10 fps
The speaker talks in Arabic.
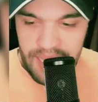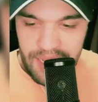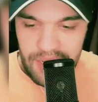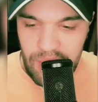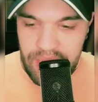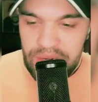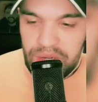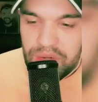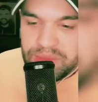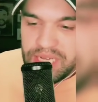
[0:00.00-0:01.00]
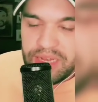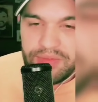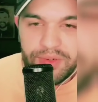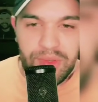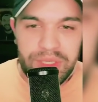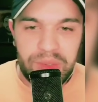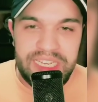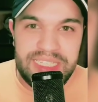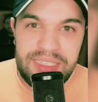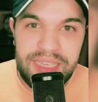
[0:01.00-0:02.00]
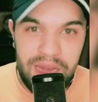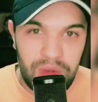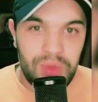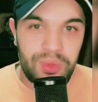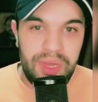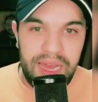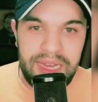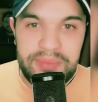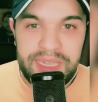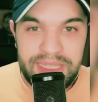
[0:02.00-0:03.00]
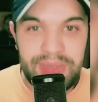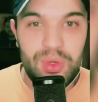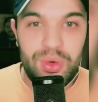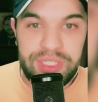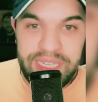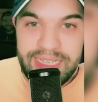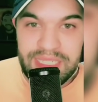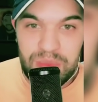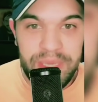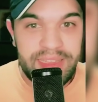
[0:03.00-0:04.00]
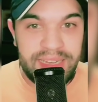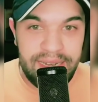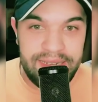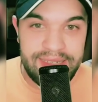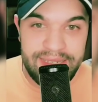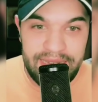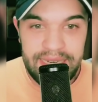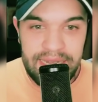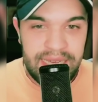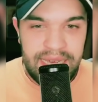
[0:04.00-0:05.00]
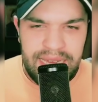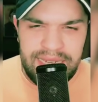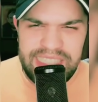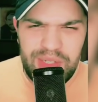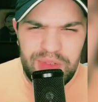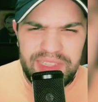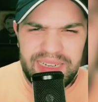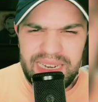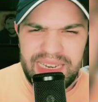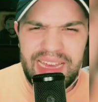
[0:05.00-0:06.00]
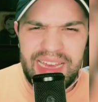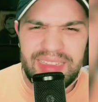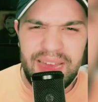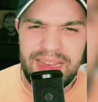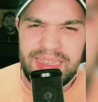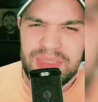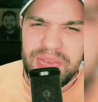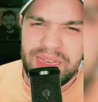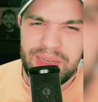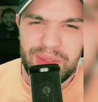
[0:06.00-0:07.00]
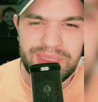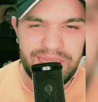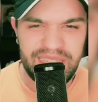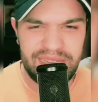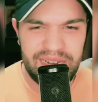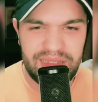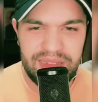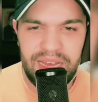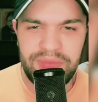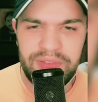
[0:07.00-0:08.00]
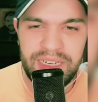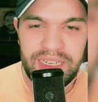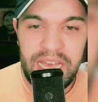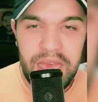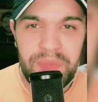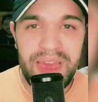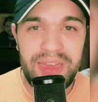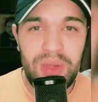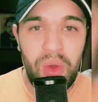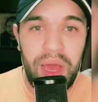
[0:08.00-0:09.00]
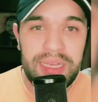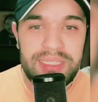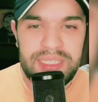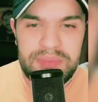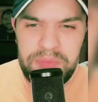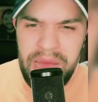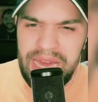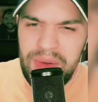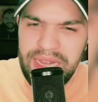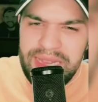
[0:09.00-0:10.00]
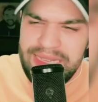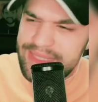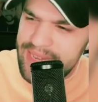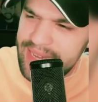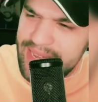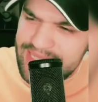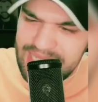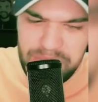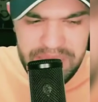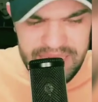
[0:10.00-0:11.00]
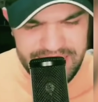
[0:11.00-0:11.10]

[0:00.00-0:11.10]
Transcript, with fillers: لو انكم تعرفوا هذوك الناس اللي تيخونوا الالم اللي تيكون تيحس به ذاك الانسان اللي تيكون في ديك اللحظه حس بانه تقدر تنافق بانه حس بحال واحد الانسان كان تيبني